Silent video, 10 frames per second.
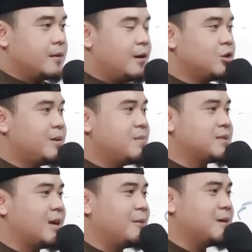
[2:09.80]
Antum ada
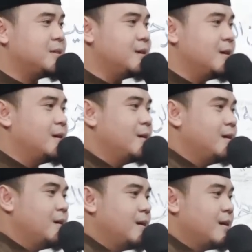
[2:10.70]
masalah apa sih?
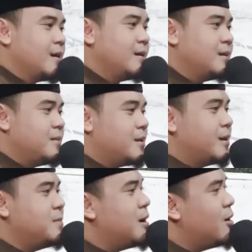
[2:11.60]

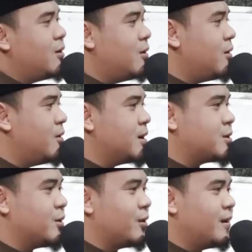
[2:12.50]
Kayaknya bengong
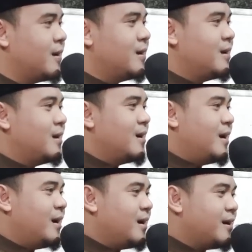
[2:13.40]
gitu loh.
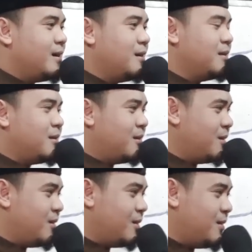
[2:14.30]
Oke ya
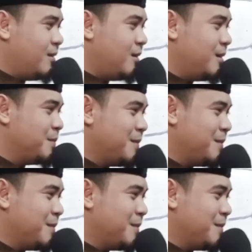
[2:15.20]
Allah.